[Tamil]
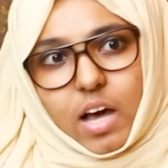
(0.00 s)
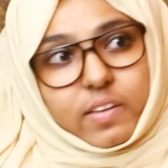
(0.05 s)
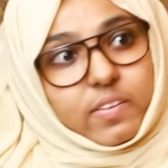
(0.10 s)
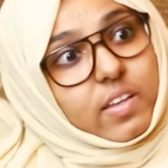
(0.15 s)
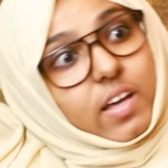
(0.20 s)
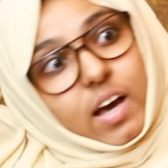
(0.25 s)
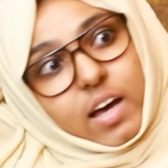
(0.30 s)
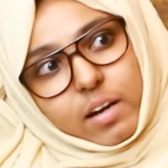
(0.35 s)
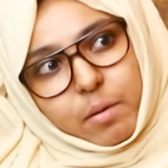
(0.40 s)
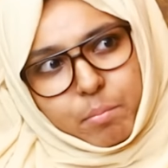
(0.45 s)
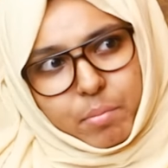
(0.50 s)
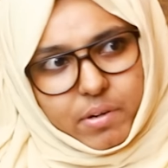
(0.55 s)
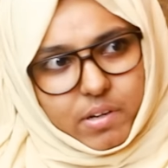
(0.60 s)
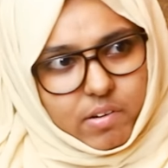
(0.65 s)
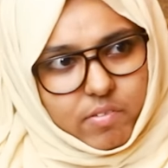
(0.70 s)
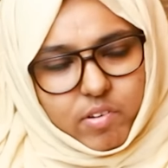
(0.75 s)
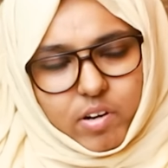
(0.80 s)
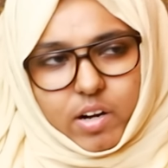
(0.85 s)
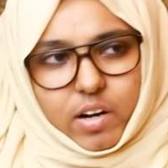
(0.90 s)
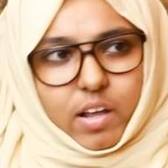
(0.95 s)
அதிகாரம்
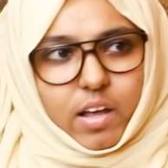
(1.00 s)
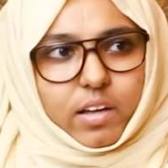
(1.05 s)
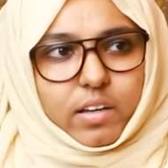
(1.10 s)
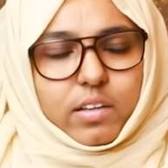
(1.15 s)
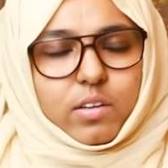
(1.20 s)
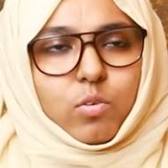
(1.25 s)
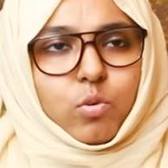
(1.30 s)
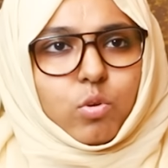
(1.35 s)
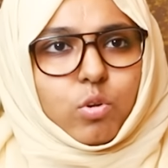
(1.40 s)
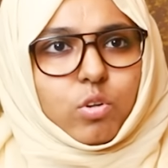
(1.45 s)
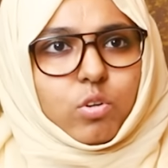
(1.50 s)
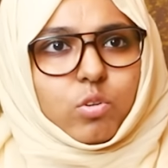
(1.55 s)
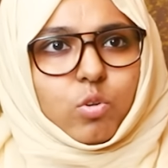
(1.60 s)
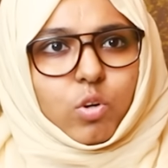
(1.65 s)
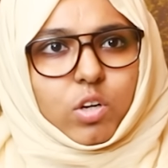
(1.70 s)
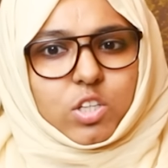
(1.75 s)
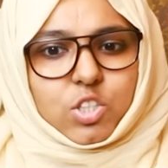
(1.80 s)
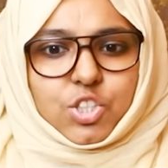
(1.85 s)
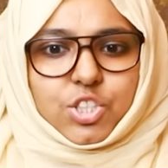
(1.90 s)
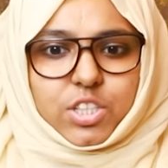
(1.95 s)
பெற்றவர்களாக ஒரு
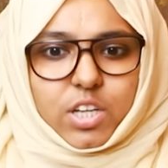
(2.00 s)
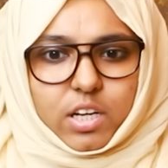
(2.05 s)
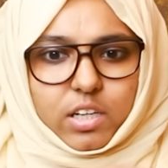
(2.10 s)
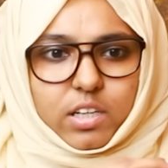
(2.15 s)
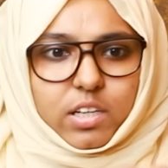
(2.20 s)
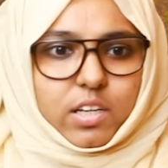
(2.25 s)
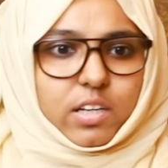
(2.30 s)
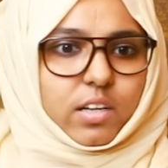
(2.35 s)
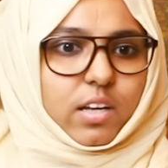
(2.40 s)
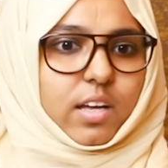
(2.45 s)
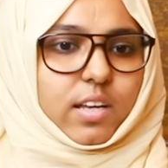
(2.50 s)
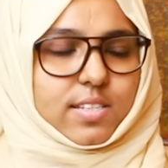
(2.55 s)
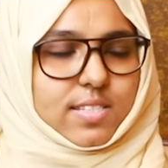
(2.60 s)
தொடர்ச்சியாக